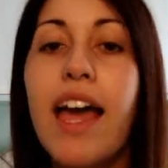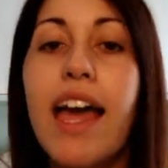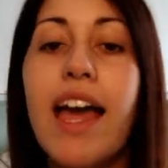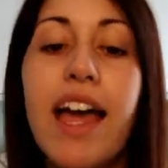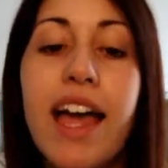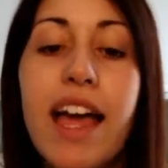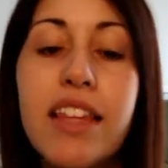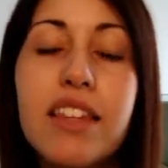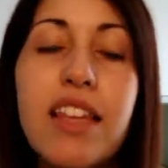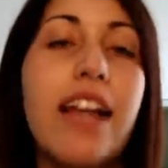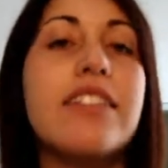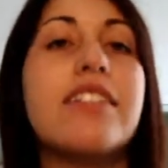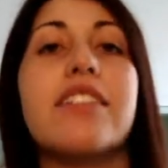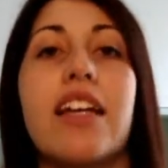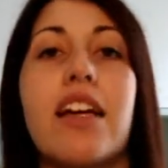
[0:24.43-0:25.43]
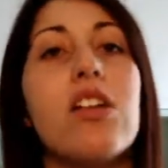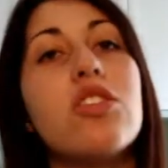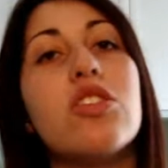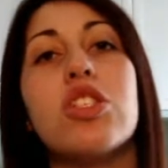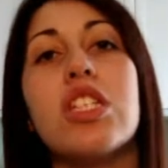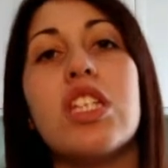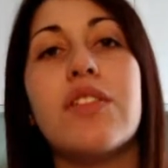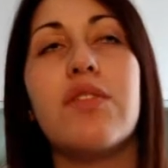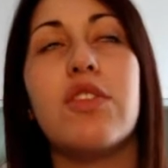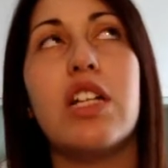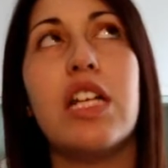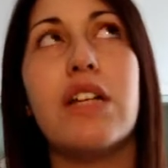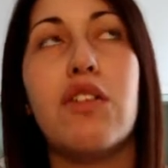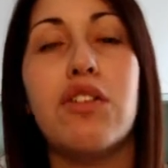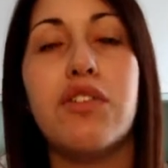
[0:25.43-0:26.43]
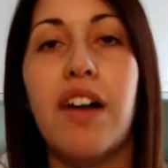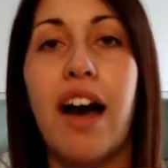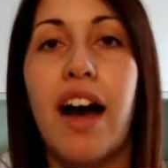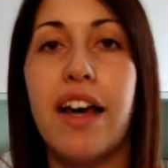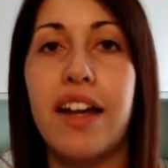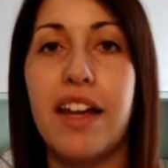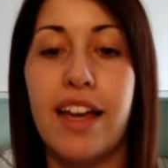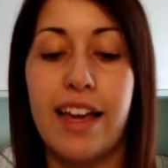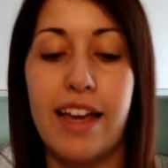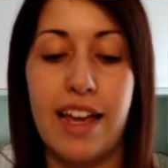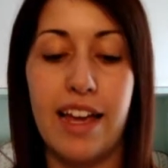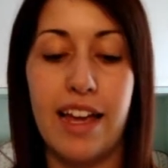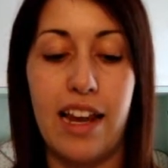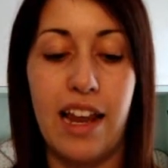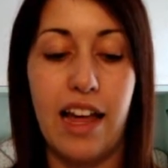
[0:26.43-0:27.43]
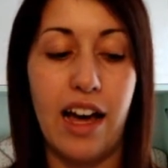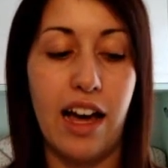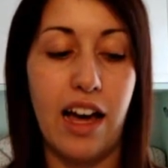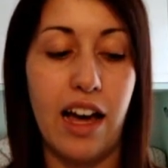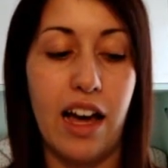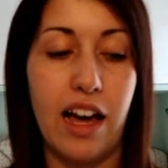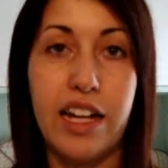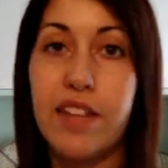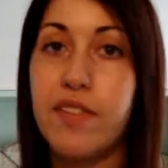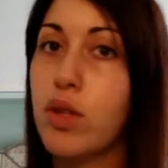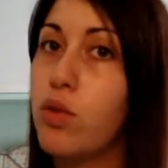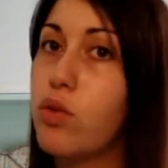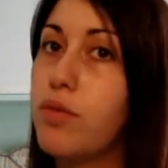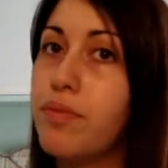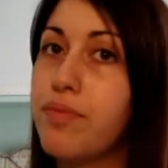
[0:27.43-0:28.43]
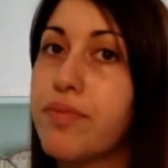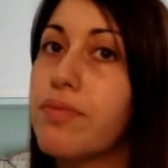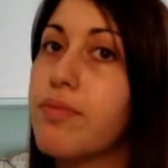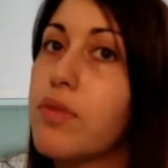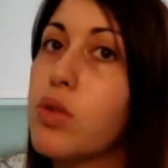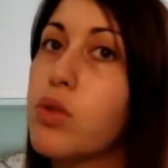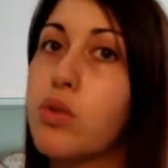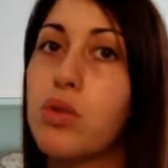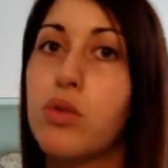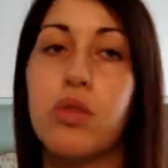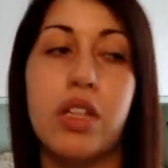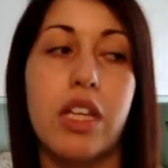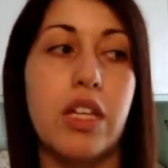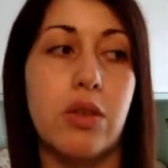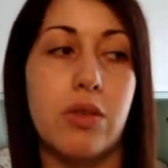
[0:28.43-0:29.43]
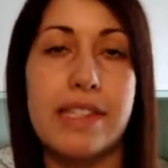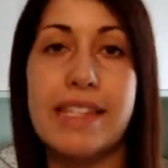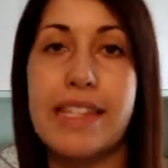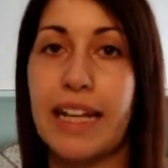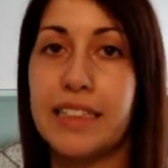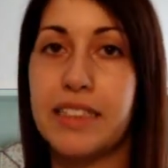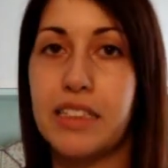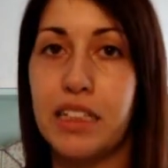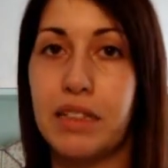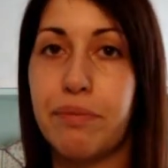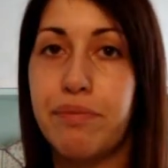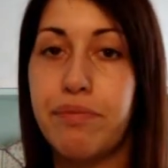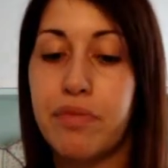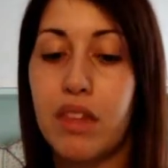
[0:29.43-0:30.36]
e niente, oggi volevo fare la review sui rossetti